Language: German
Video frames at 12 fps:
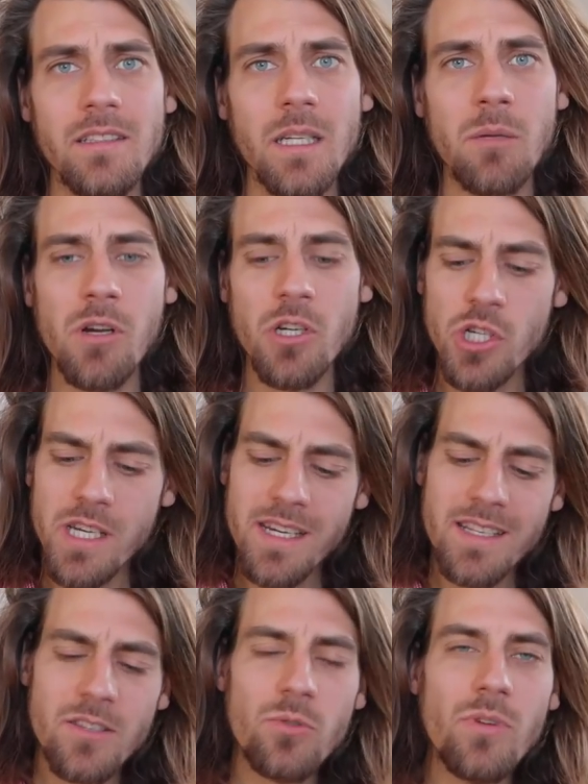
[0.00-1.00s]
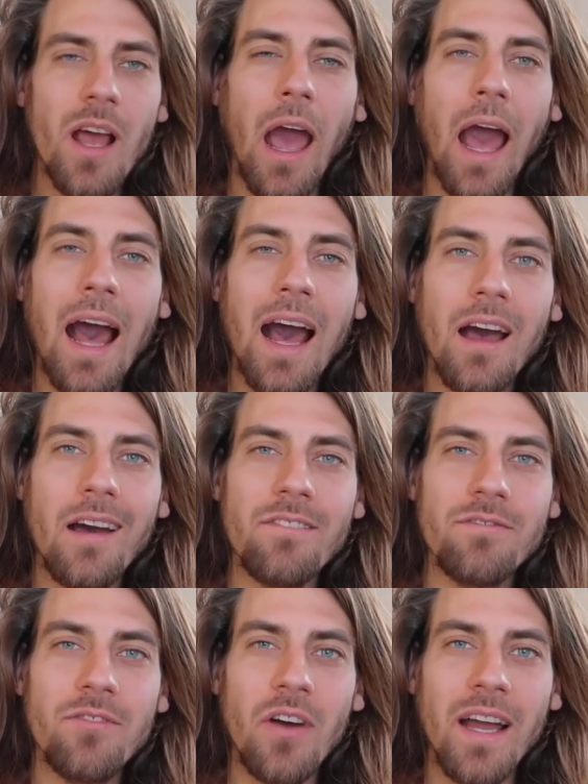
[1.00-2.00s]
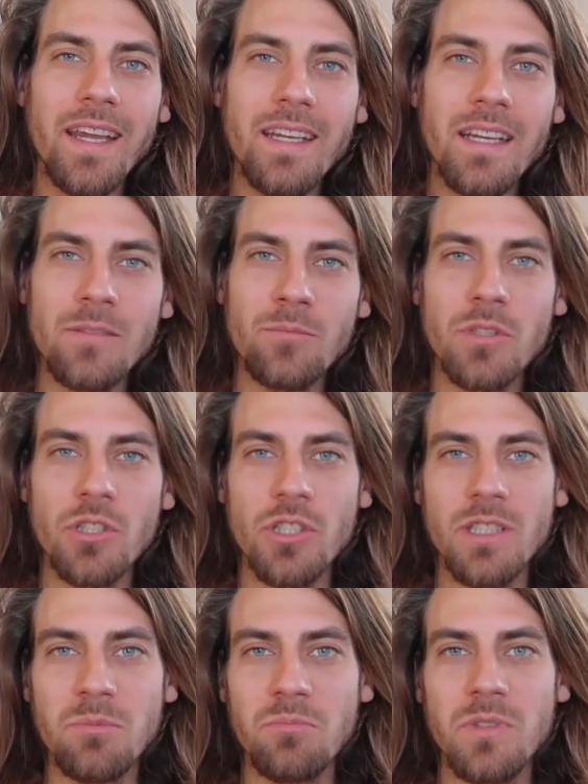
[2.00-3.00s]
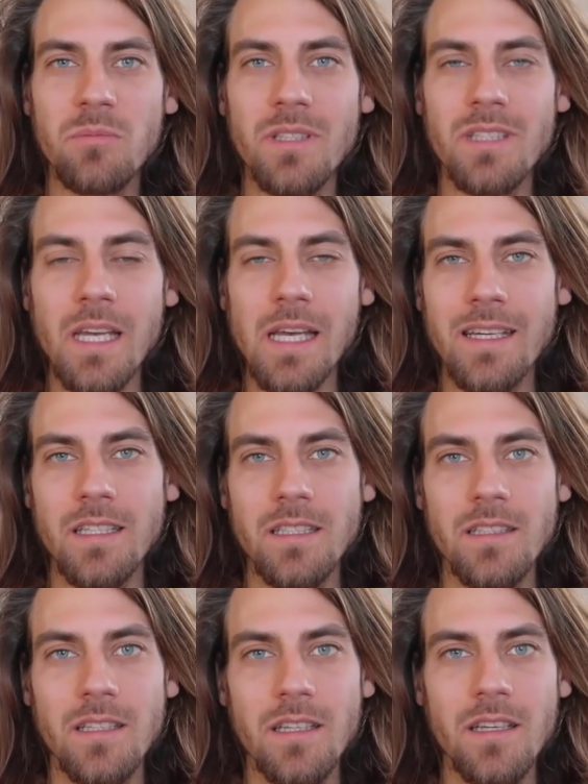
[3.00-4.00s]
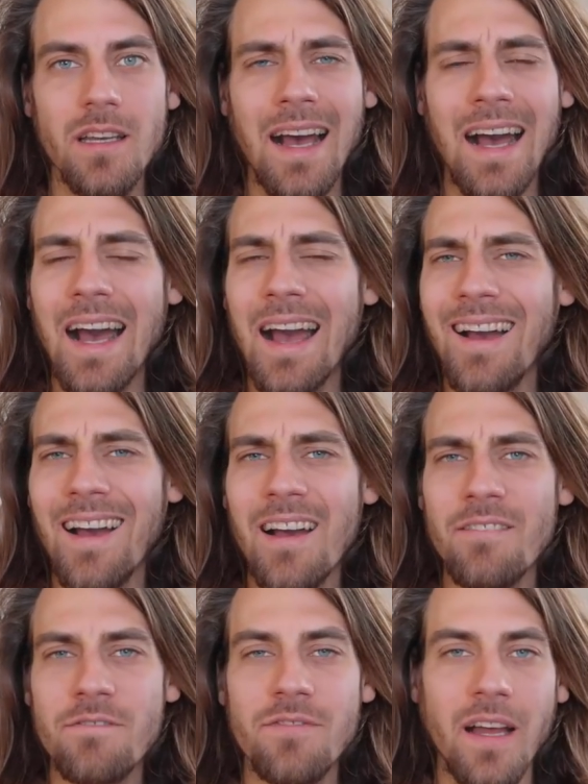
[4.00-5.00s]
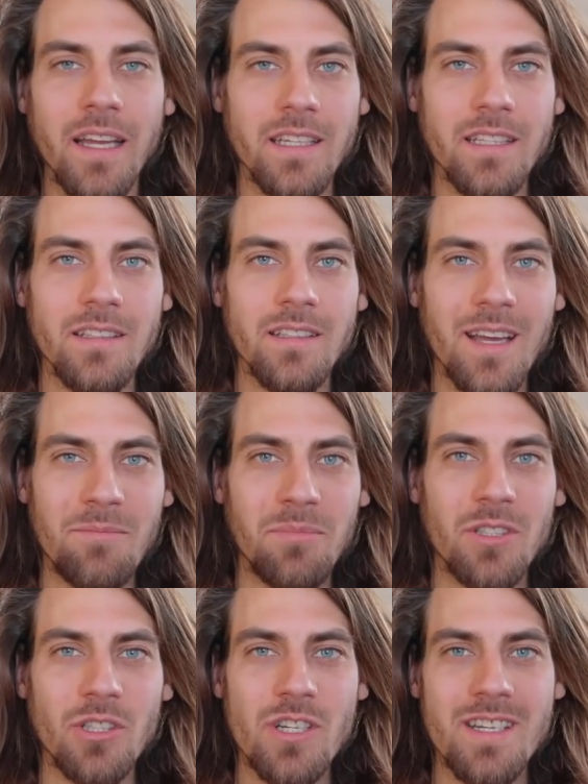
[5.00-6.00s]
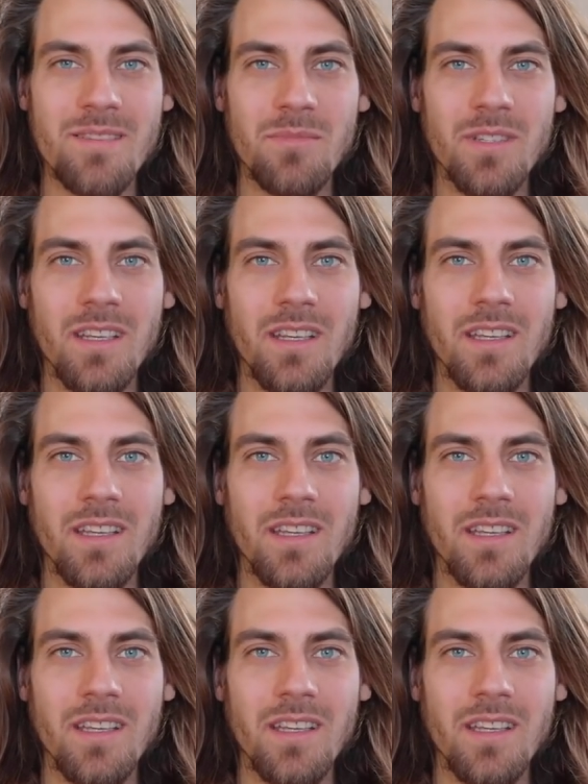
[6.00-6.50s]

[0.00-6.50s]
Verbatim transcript: Deine Maschine ist so eine haarfein abgestimmte Mechanik, haarfein abgestimmt,